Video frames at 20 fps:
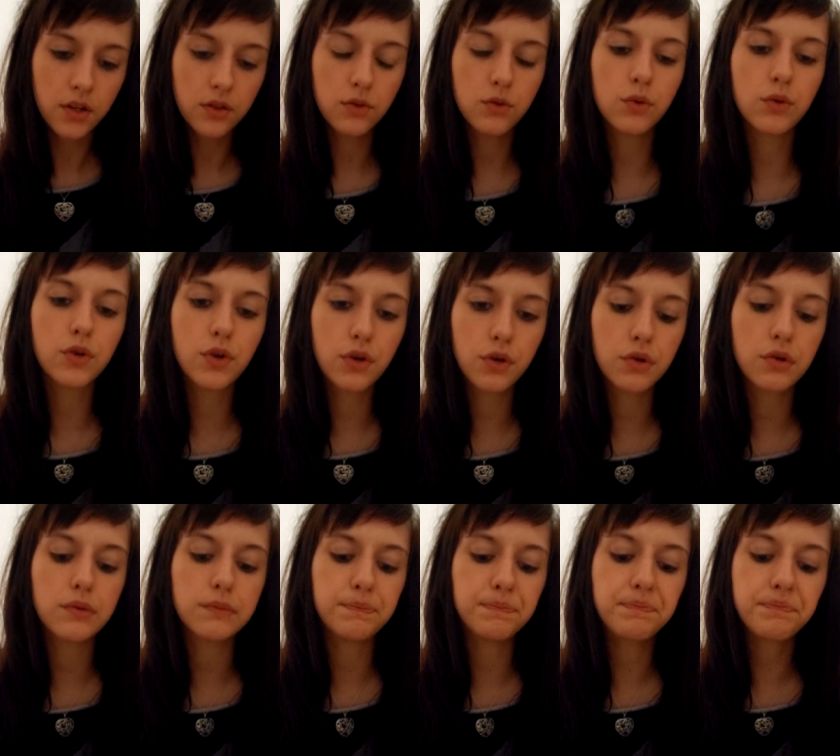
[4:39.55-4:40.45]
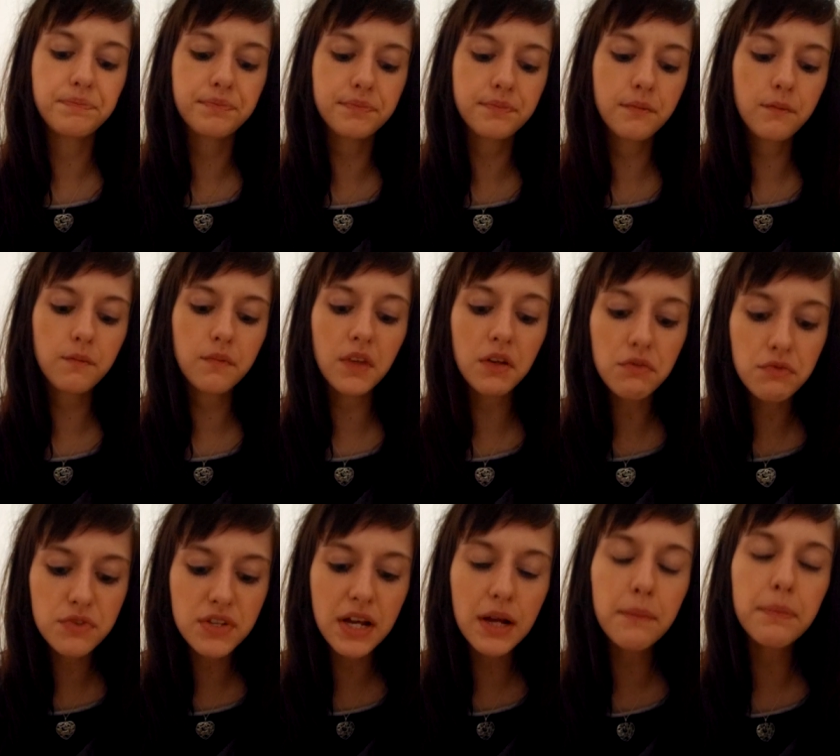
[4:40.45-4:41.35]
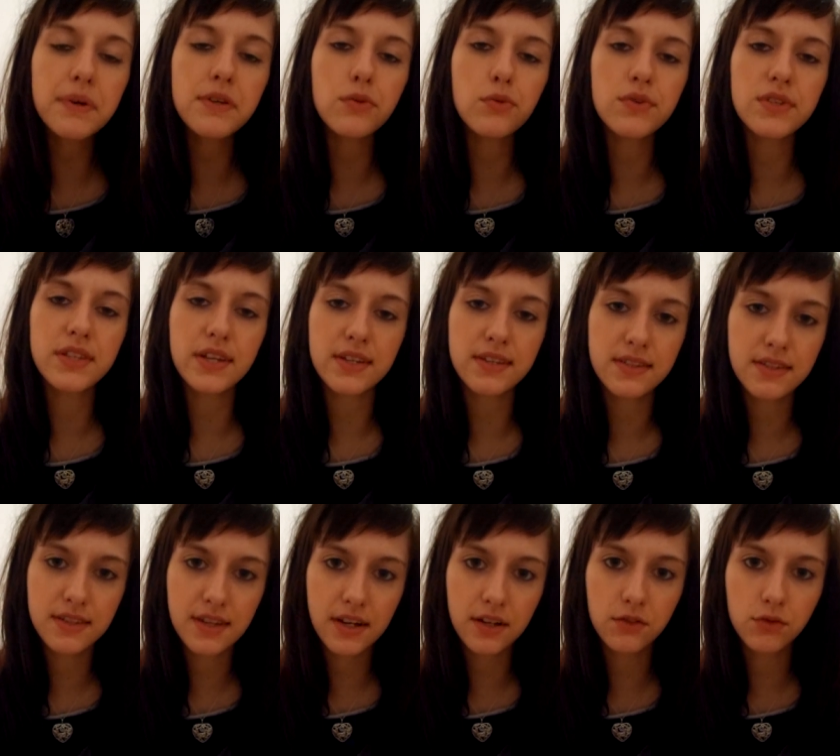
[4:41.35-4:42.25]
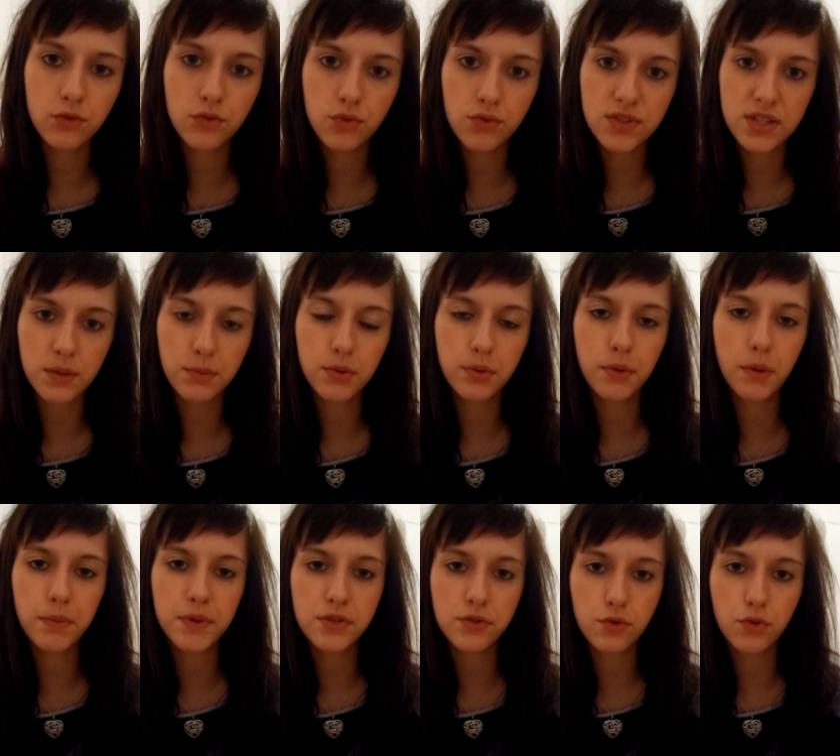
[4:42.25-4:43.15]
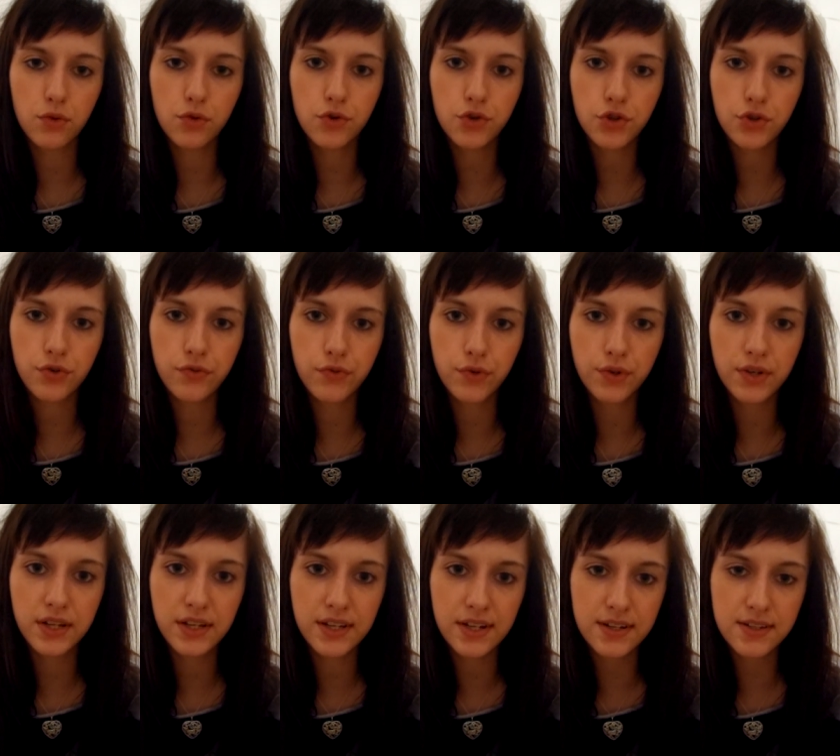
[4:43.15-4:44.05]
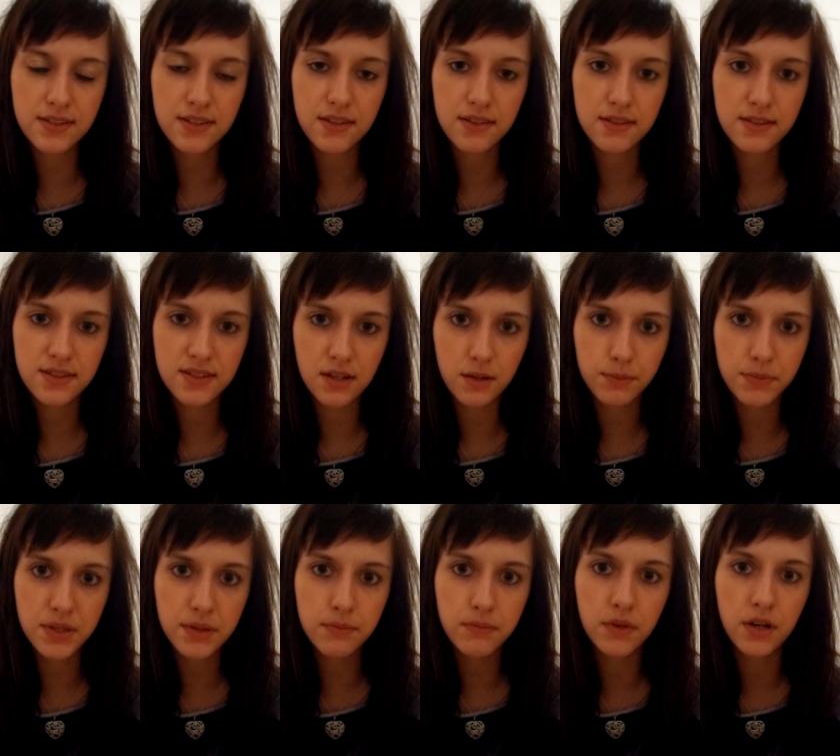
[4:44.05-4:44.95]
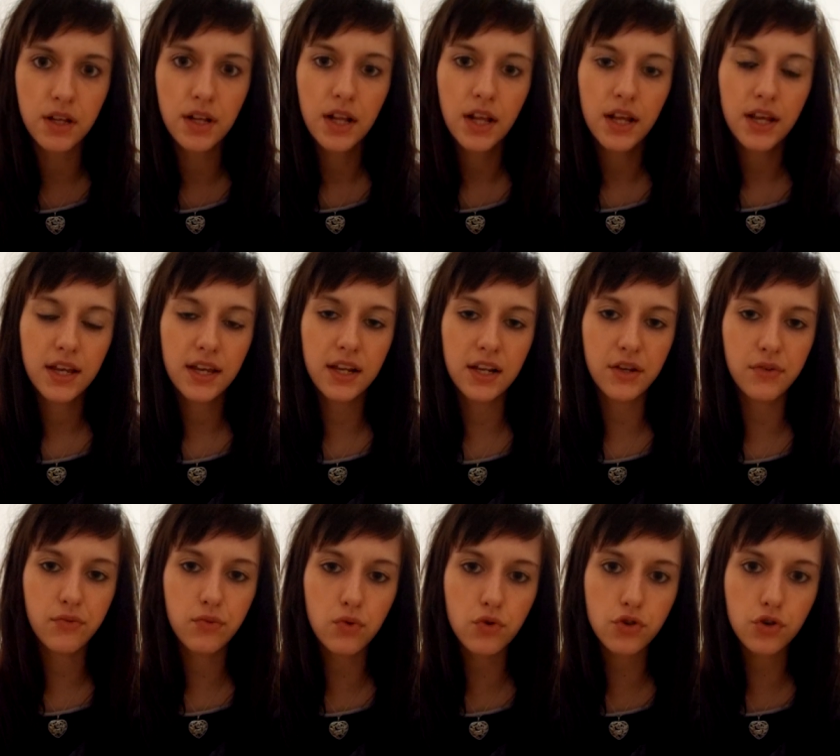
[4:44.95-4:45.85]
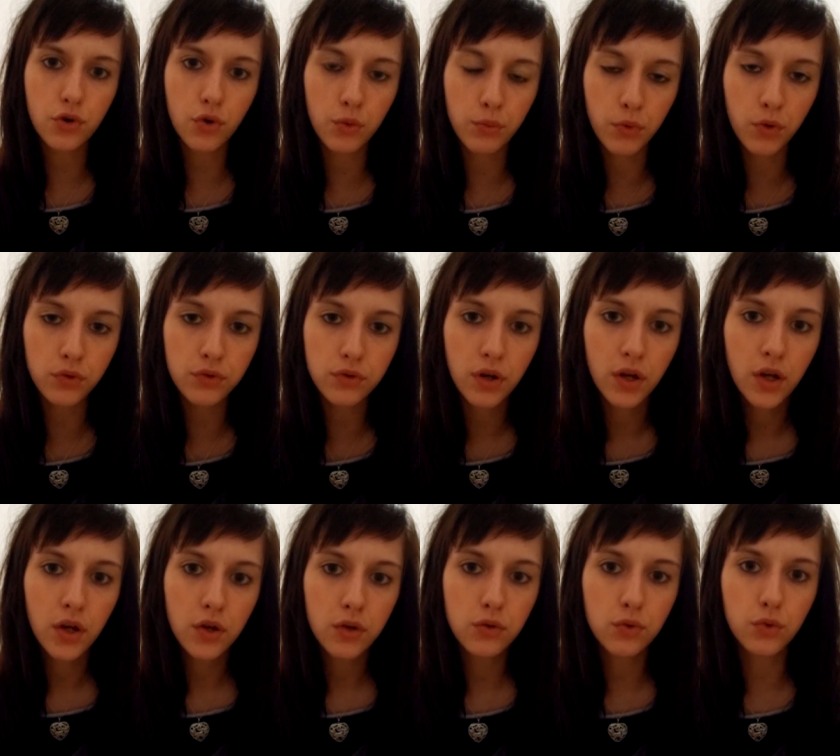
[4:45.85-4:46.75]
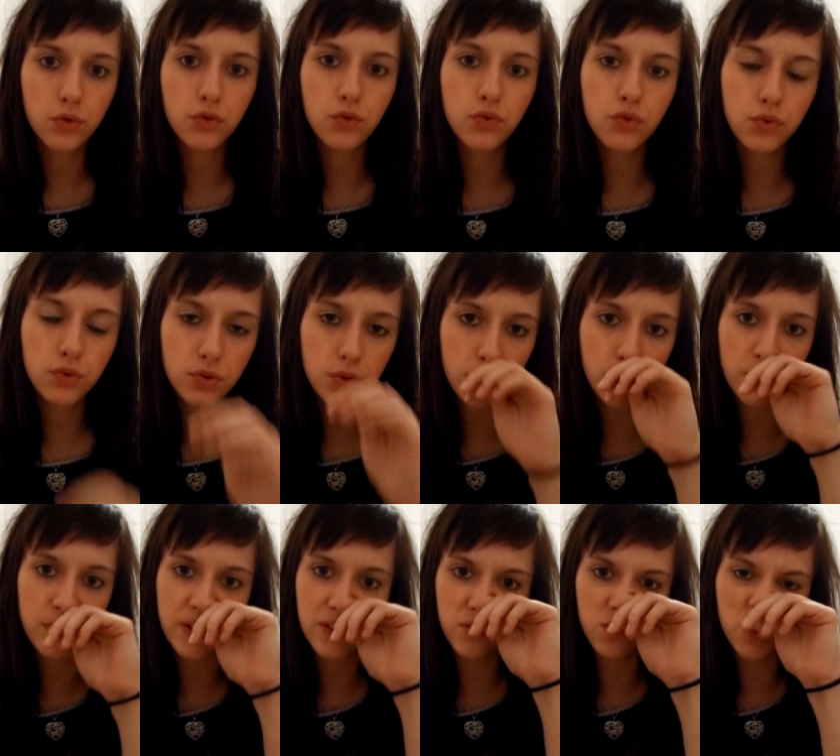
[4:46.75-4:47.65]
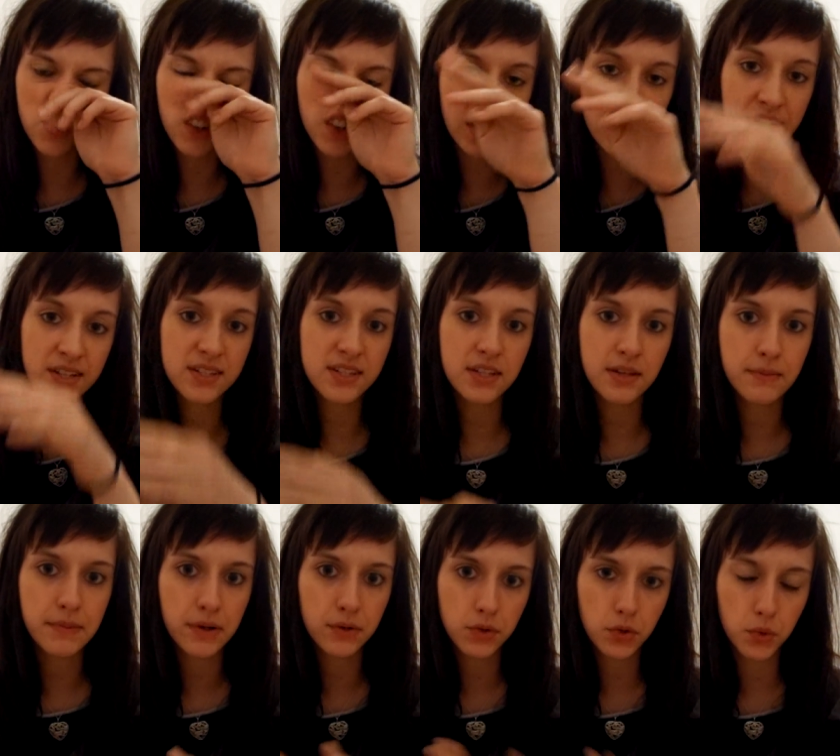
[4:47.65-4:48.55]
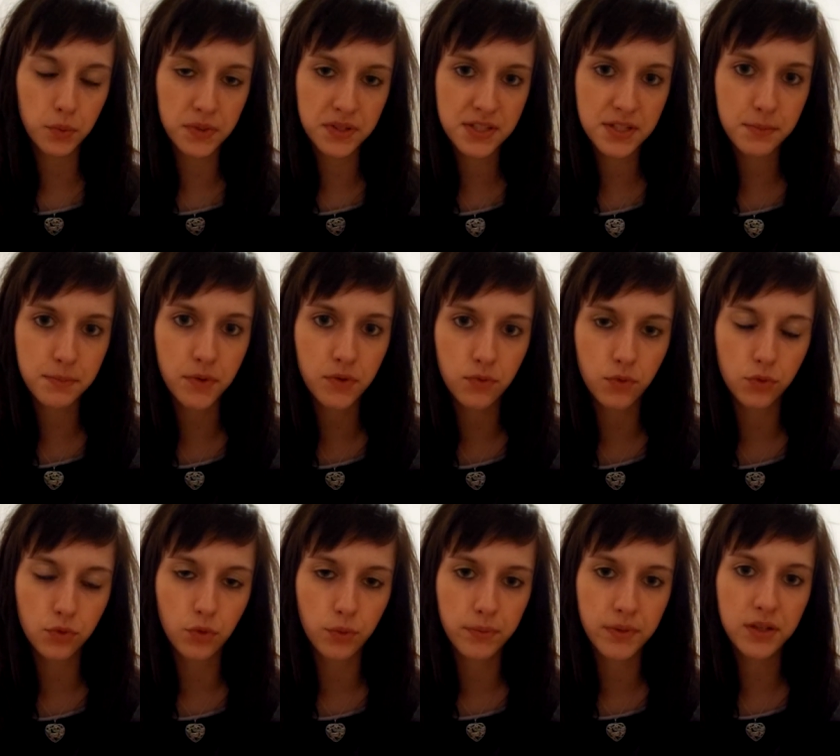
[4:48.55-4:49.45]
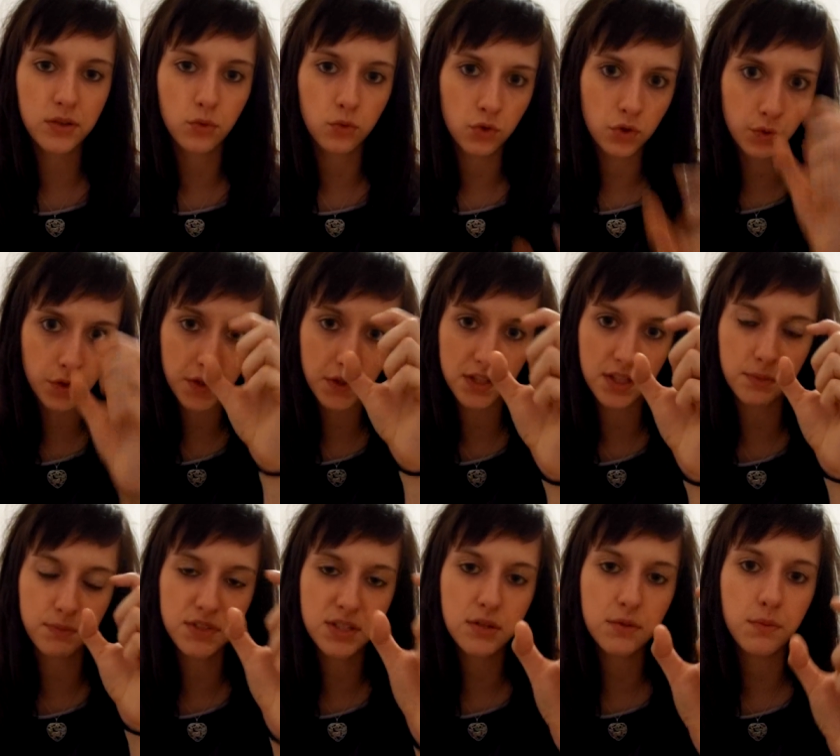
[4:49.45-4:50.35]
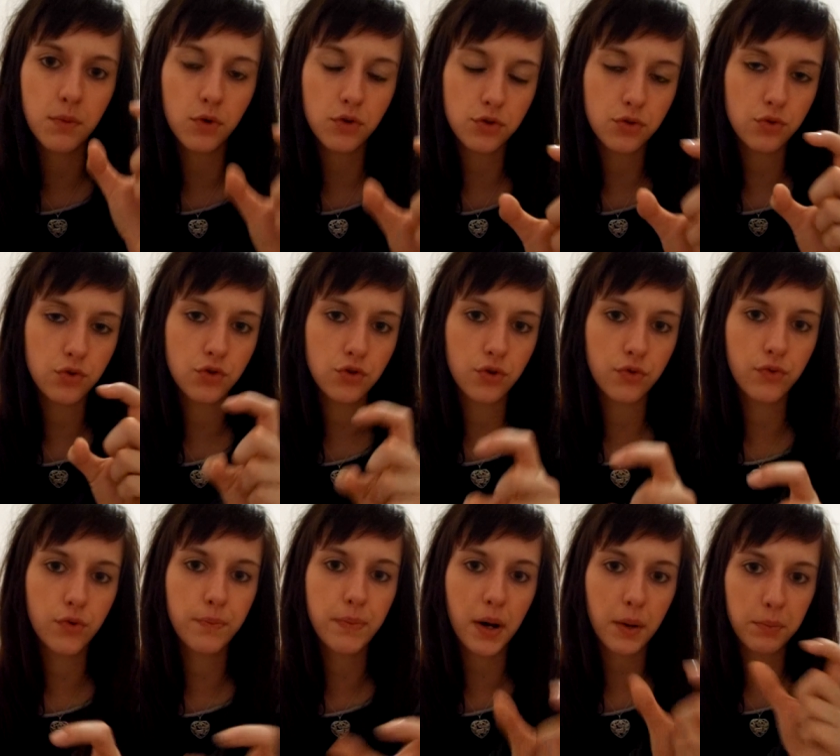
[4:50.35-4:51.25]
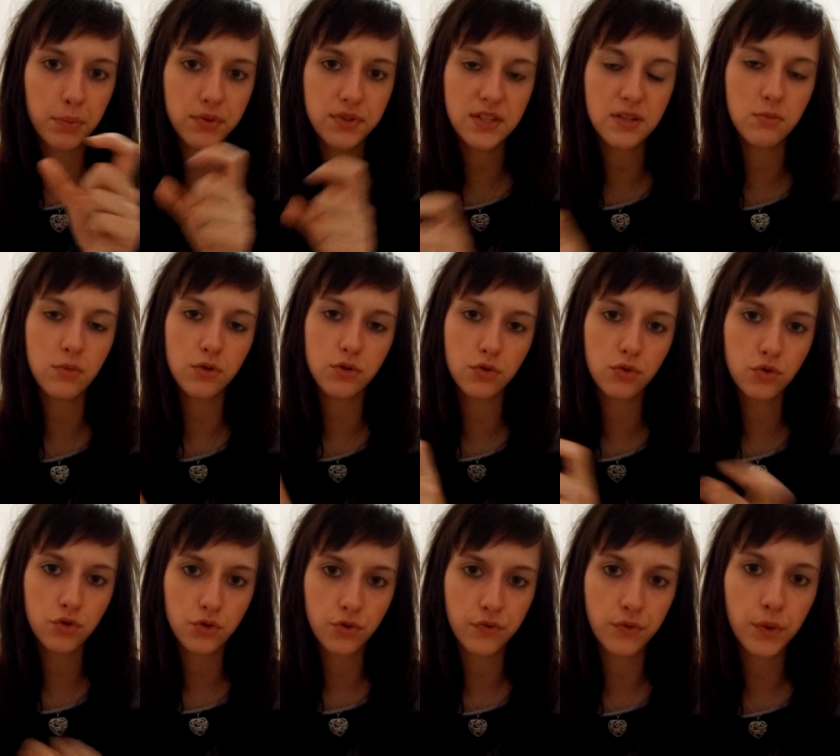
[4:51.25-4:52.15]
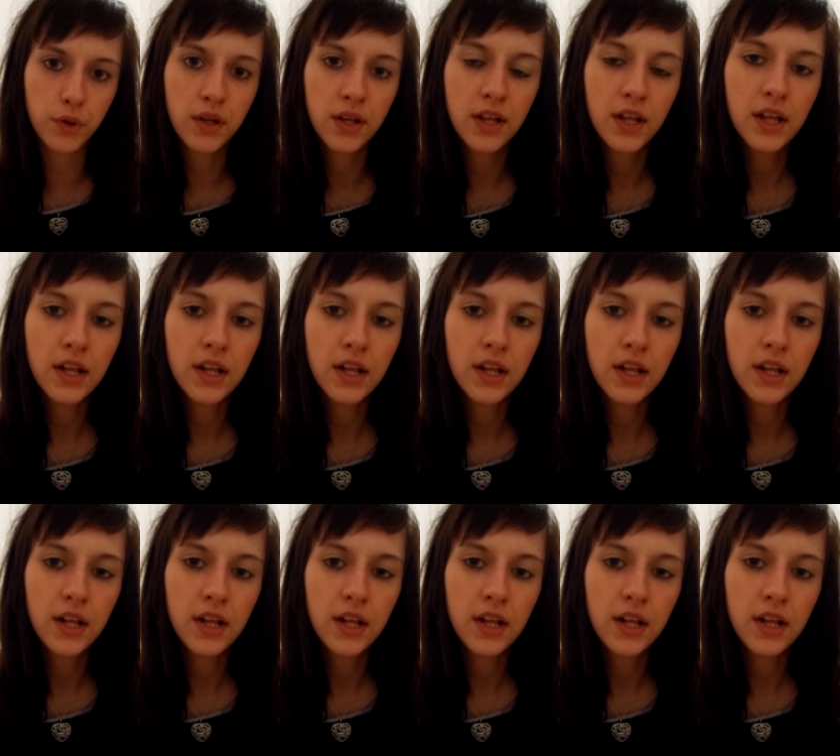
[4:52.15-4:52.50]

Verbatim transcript: Donc euh, vous avez l'impression que ça stagne tout simplement parce que le cheveu casse, s'abîme et les fourches remontent. Donc toutes euh, les longueurs cassées vont bah, automatiquement vont tomber, donc des, petits morceaux de cheveux par petits morceaux de cheveux.